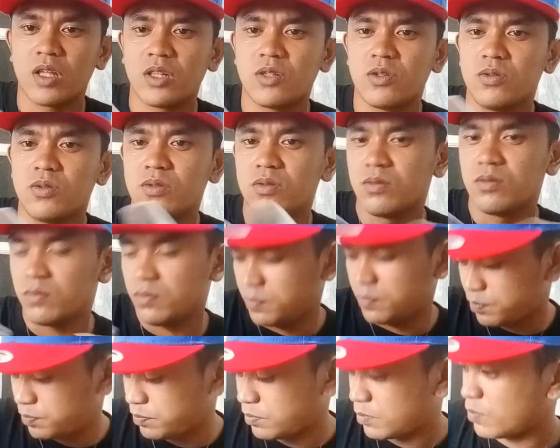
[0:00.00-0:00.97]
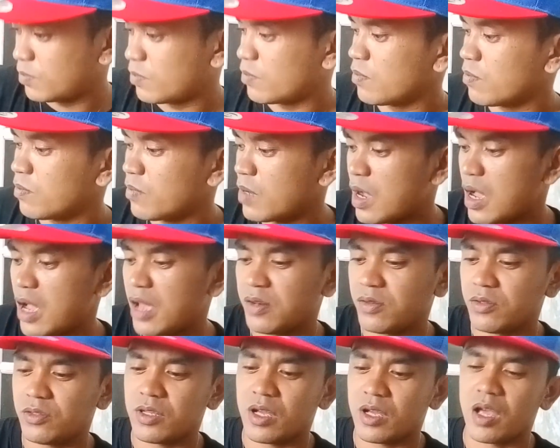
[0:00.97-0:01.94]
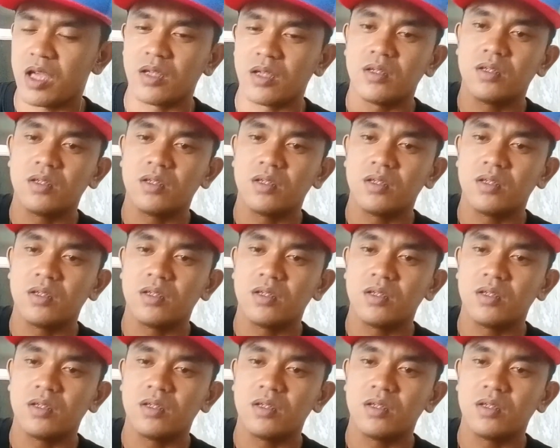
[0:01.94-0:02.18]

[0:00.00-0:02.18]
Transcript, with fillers: itong mga ano niya